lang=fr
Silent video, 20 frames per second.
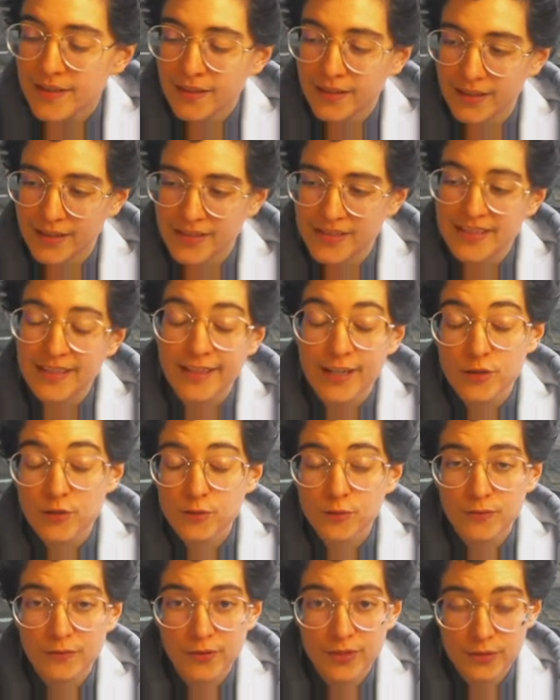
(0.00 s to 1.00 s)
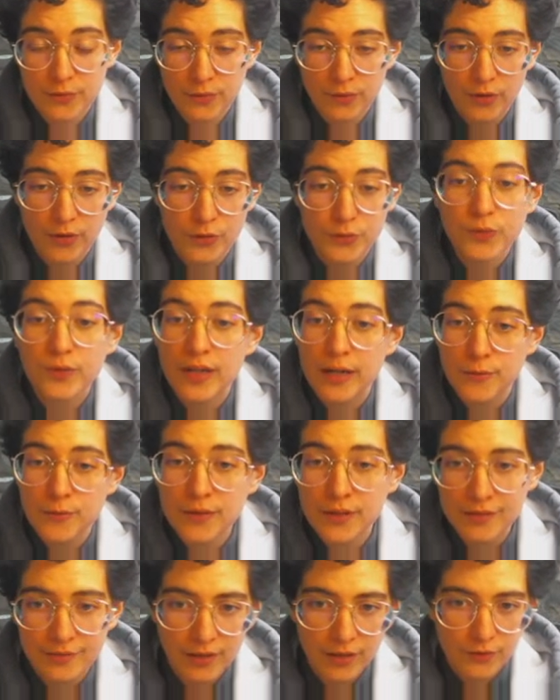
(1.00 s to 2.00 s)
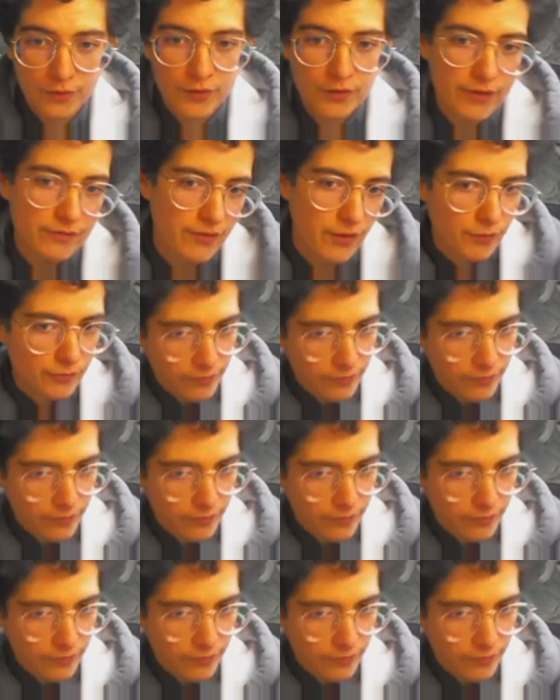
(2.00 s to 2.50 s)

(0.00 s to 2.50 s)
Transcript: Euh, c'est quelque chose qu'on voit sur, euh, sur la Lune, euh, d'avoir,